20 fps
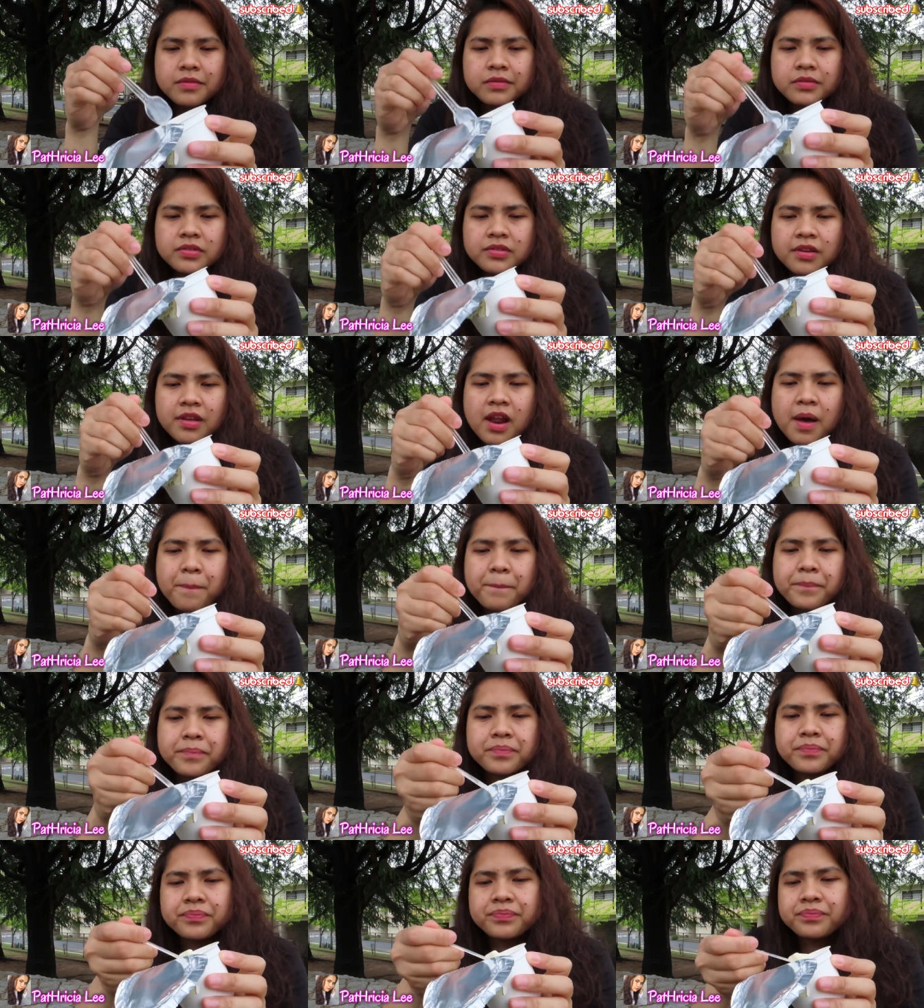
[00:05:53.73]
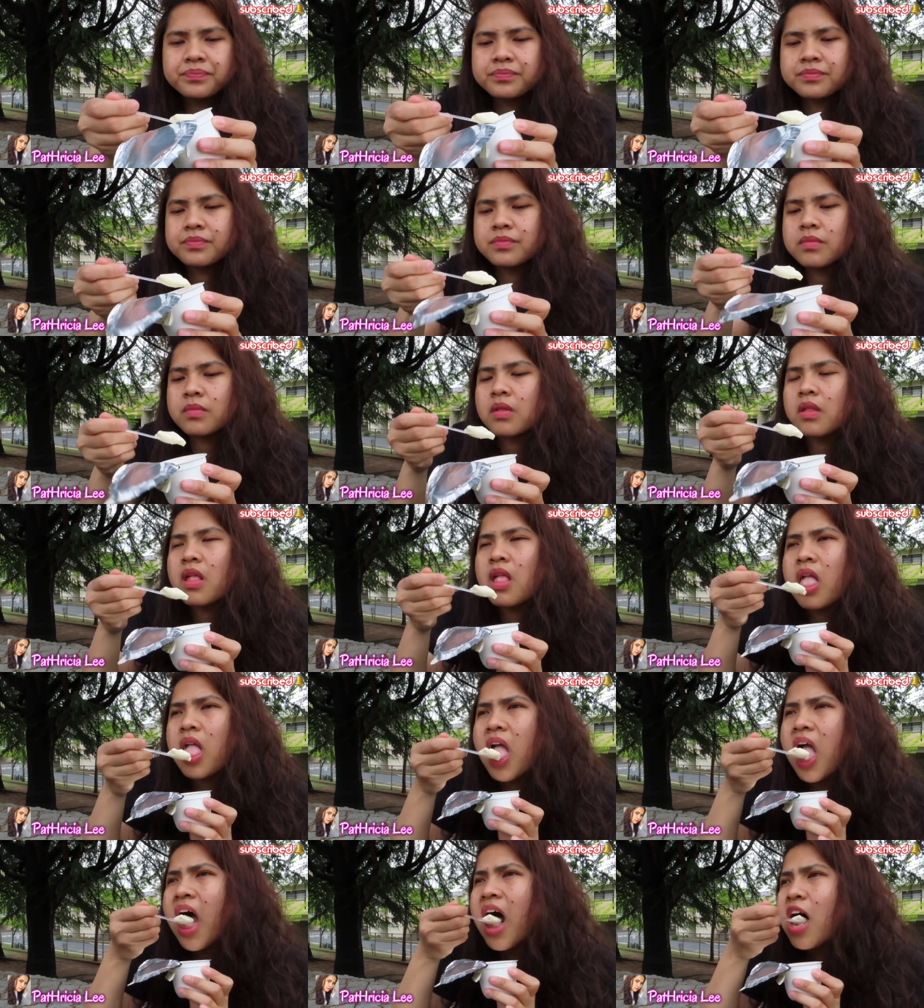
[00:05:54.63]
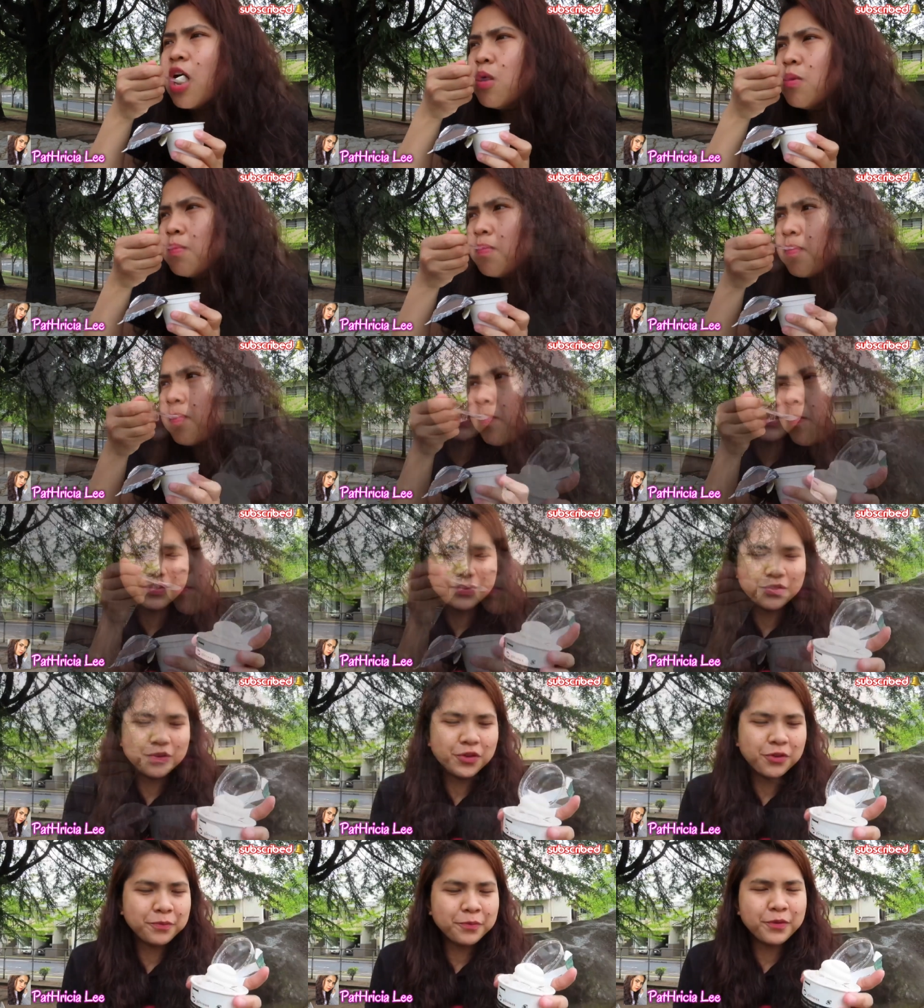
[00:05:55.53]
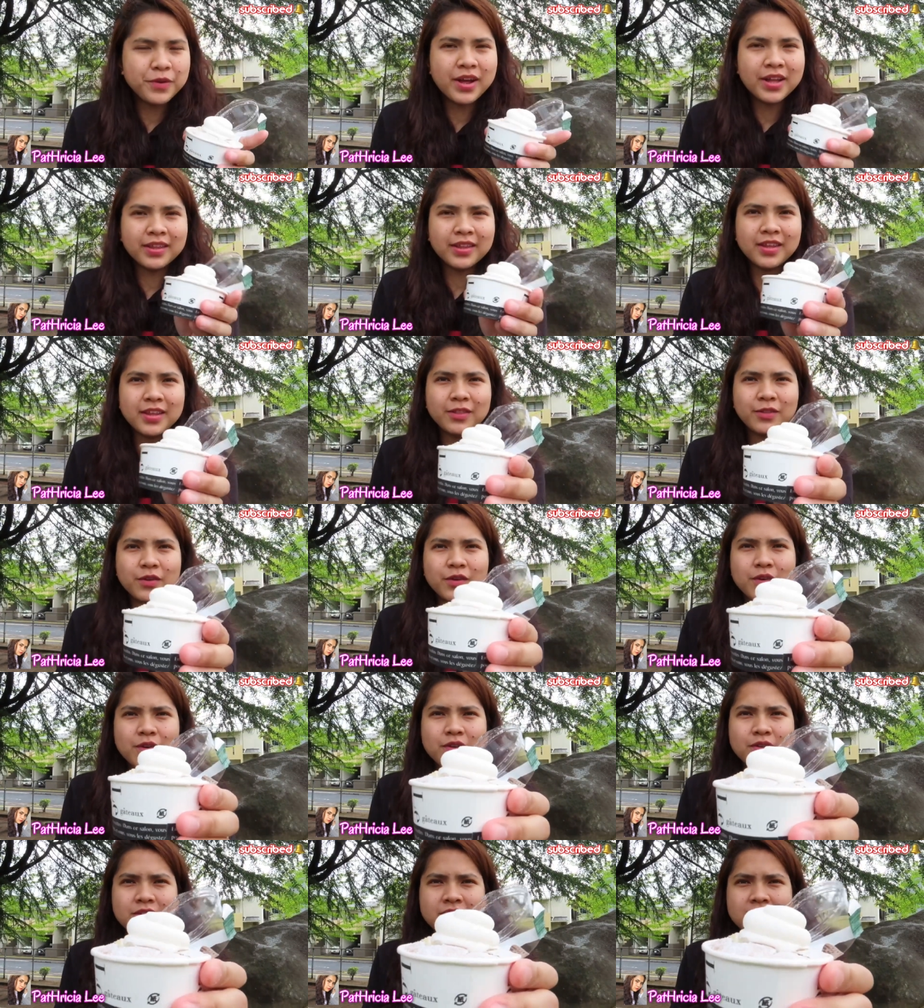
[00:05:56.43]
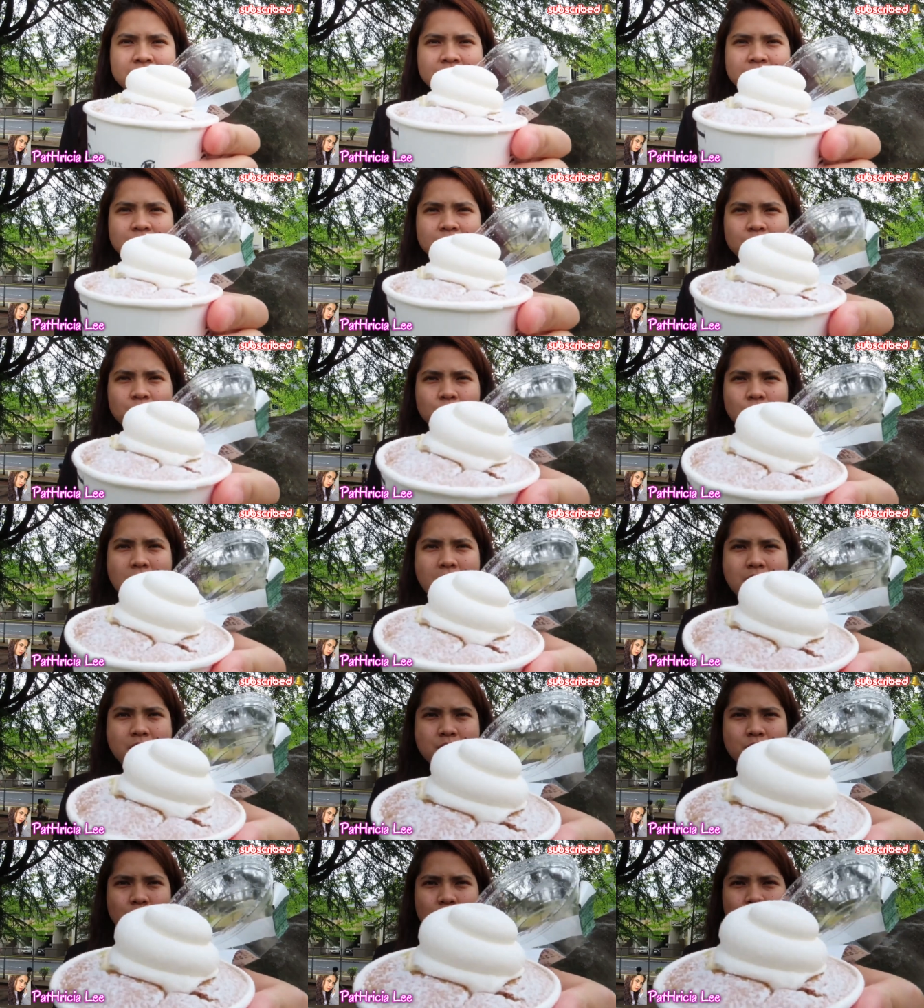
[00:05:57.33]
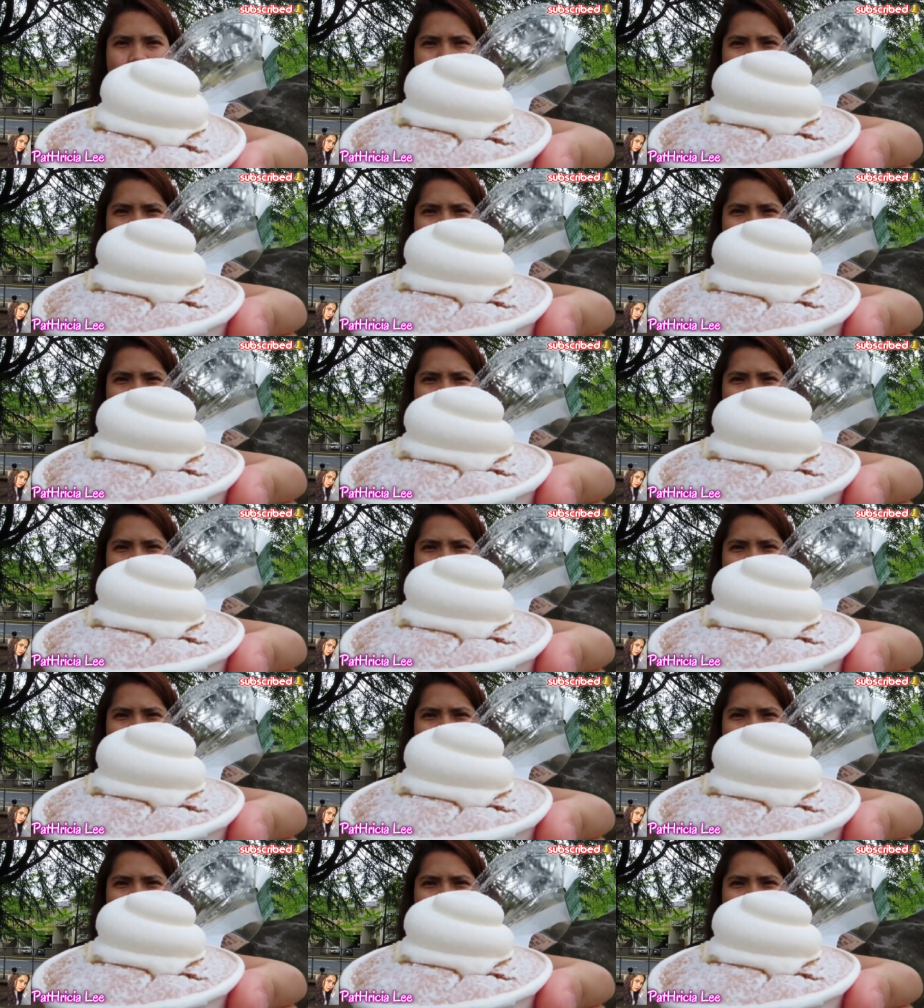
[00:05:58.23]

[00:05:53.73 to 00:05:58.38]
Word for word: Sarap. So, isusunod po natin ito. Wow!